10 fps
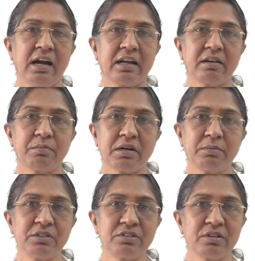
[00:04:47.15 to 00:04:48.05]
ஆனால்
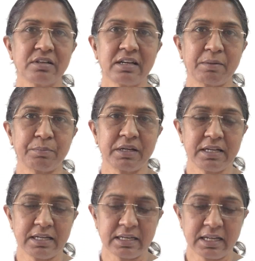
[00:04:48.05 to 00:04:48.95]
பாபா சொல்கிறார்
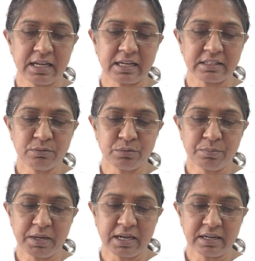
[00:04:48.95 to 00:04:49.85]
அப்படி இல்லை அது
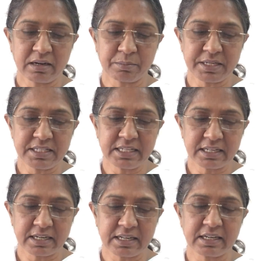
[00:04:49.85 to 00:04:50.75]
உண்மையான அமைதி
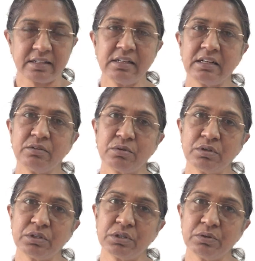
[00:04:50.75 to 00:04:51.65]
கிடையாது அது
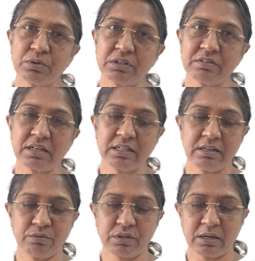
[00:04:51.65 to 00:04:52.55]
ஒன்றுத்துக்கு
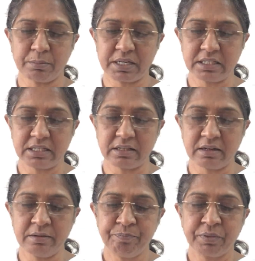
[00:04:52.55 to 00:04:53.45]
உதவாத ஒரு அமைதி
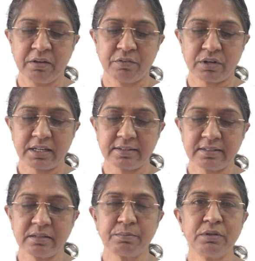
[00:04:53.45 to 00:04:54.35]
தான் ஃபார்
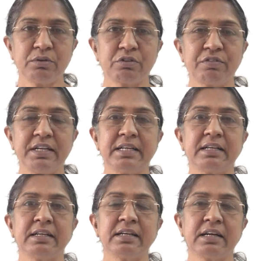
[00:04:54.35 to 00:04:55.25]
எக்ஸாம்பிள் ஒரு
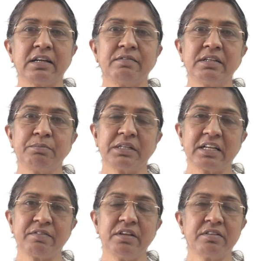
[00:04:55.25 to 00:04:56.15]
வீட்டில் கணவன்
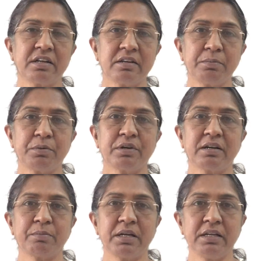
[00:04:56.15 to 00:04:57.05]
மனைவி சண்டை
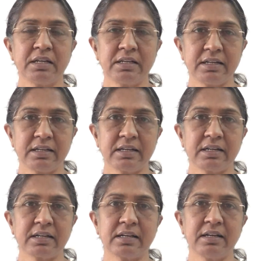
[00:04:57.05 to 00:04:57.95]
போடாமல் நல்லா
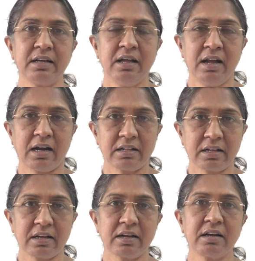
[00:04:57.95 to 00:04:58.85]
இருக்காங்கன்னா
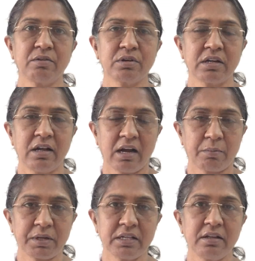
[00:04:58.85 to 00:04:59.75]
அதுக்காக அவங்க
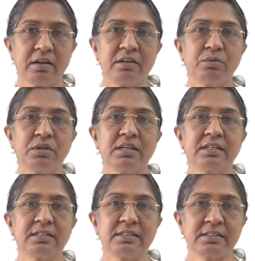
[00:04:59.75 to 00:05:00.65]
அமைதியான
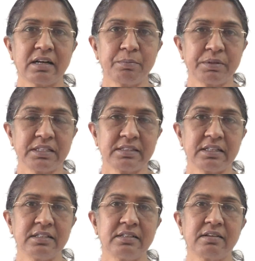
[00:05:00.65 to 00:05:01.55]
உலகத்தை ஸ்தாபனை
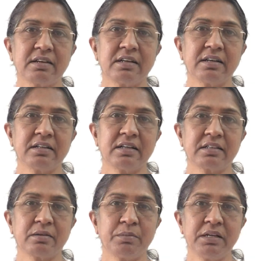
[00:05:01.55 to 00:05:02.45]
செய்துட்ருக்காங்கன்னு
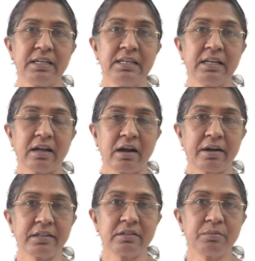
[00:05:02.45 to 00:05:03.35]
அர்த்தமாக இல்லை
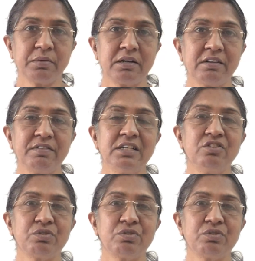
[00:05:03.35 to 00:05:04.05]
ஆத்மாவின்